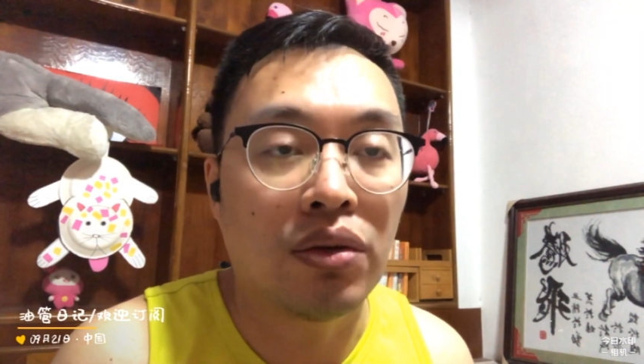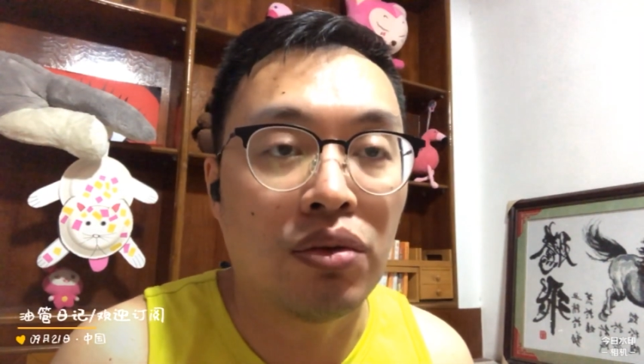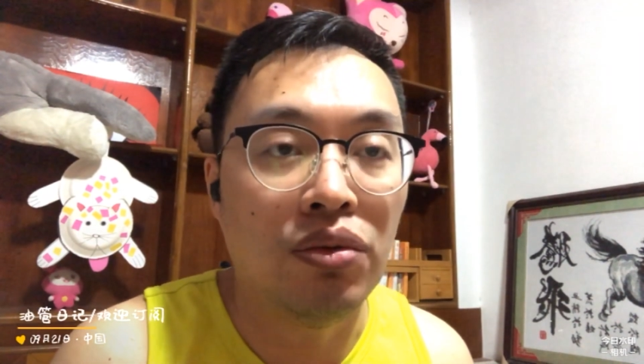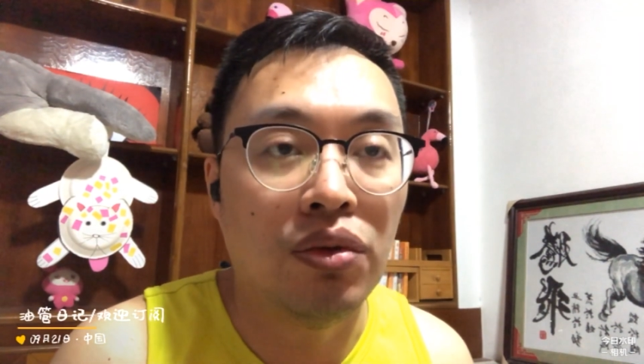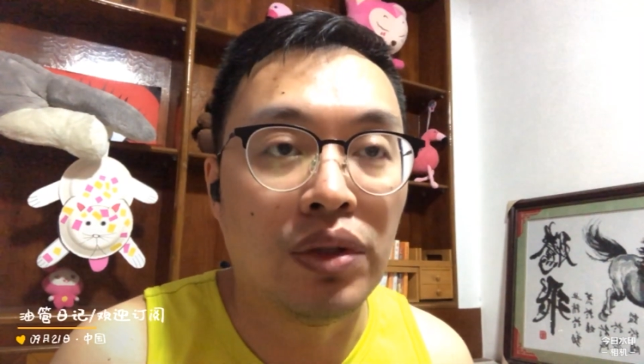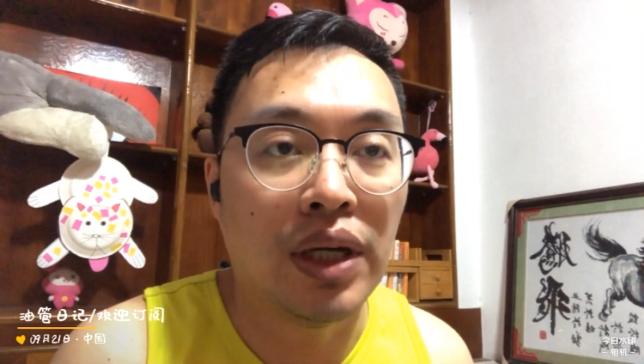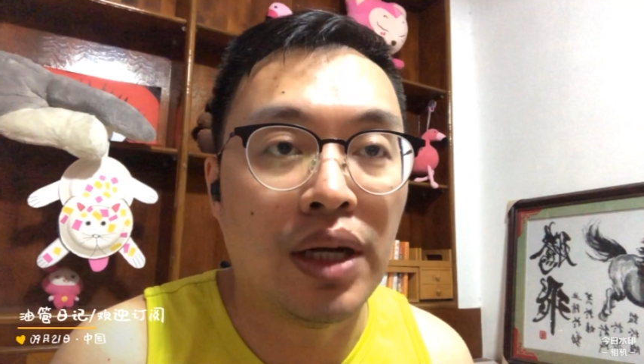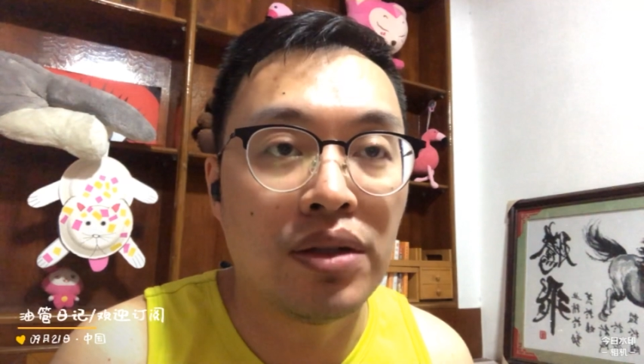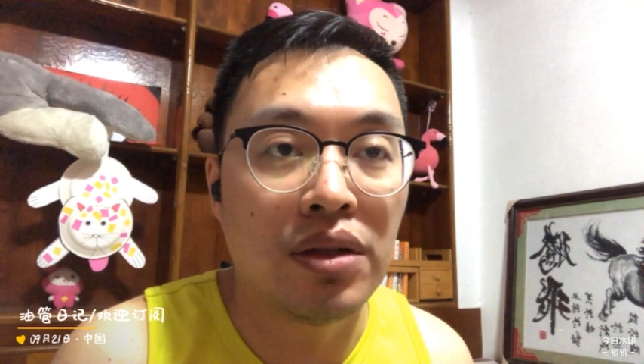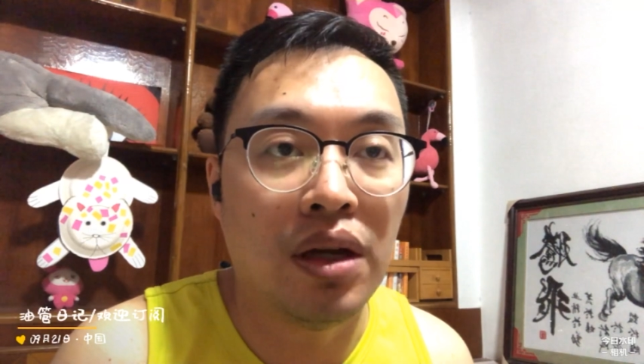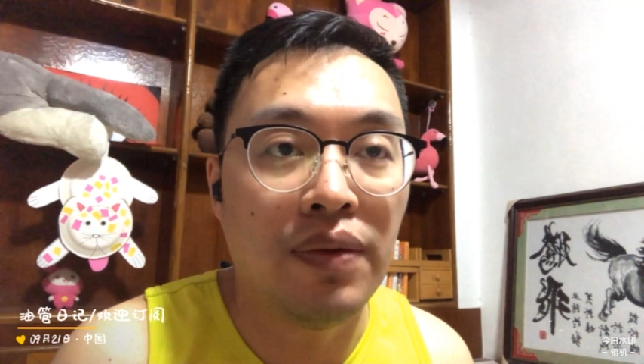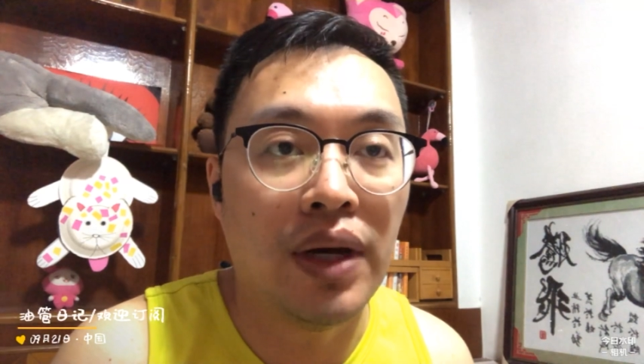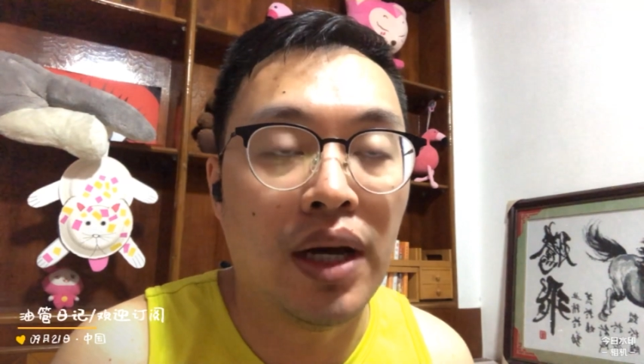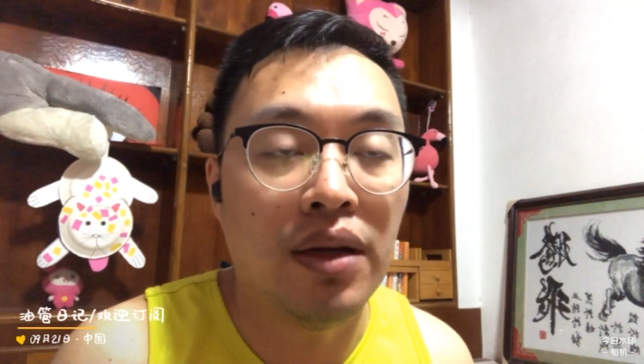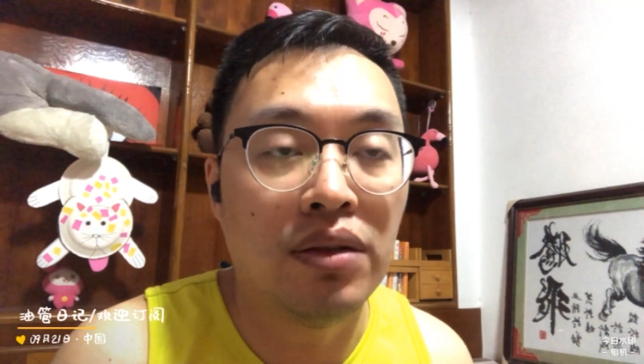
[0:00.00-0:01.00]
滚筒大家知
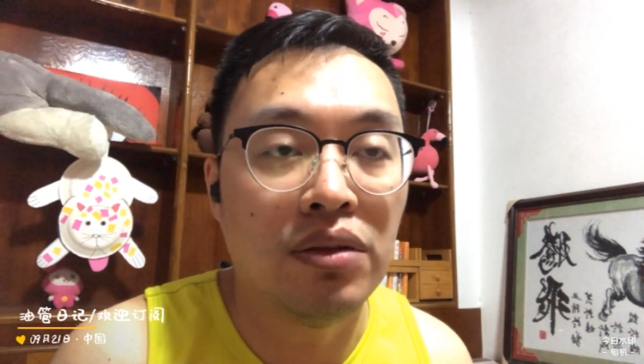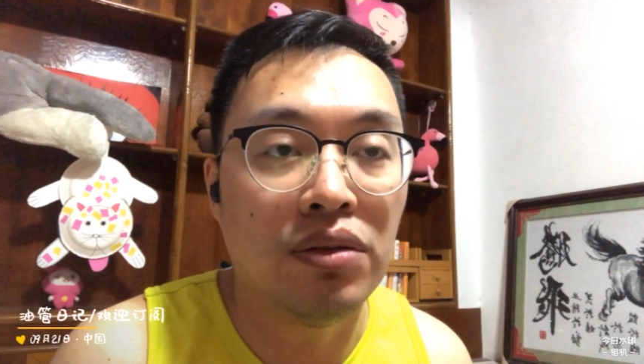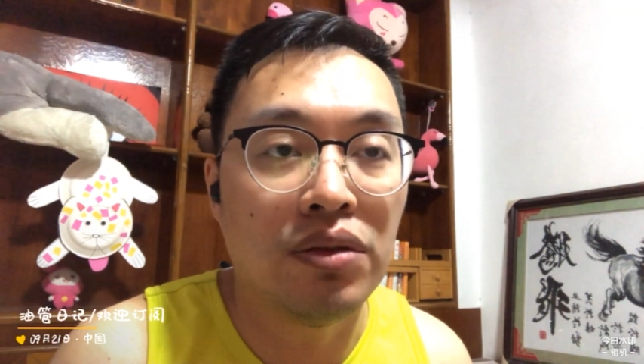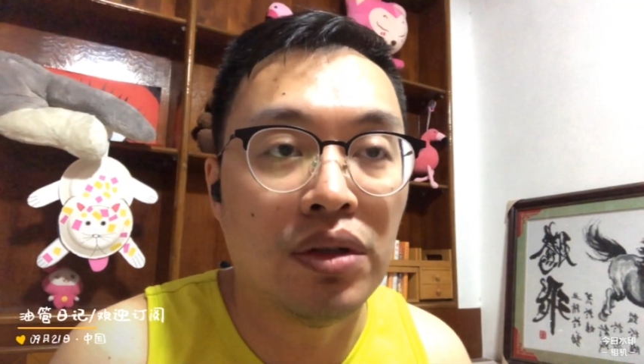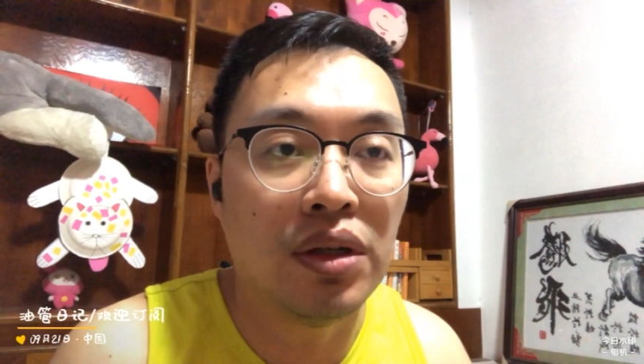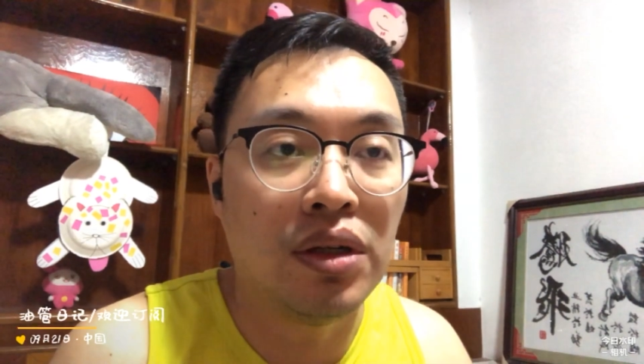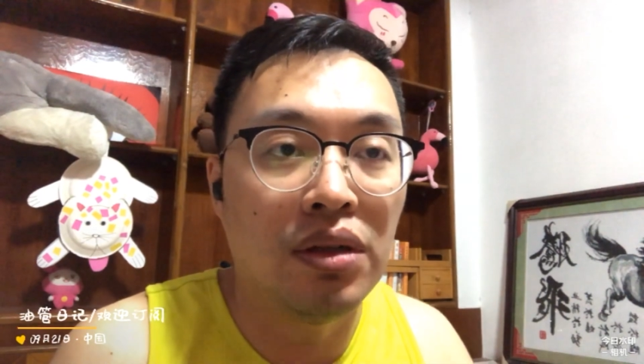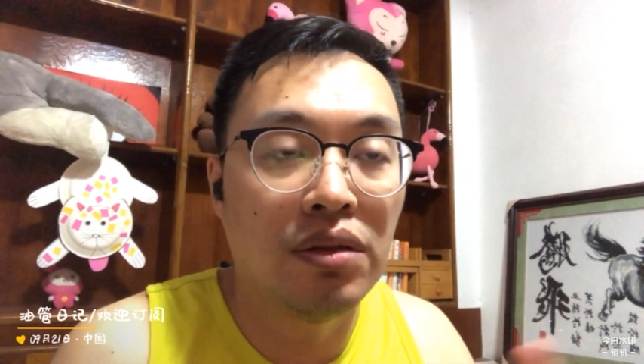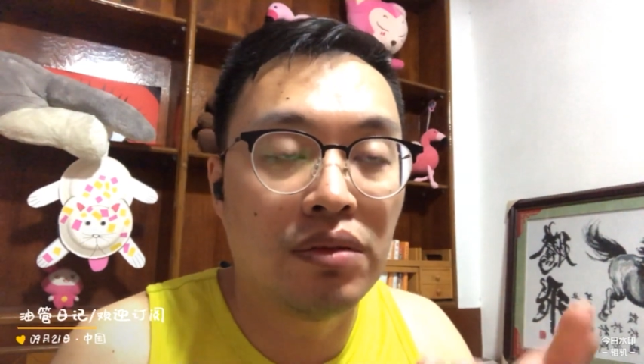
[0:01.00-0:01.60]
道吧？就是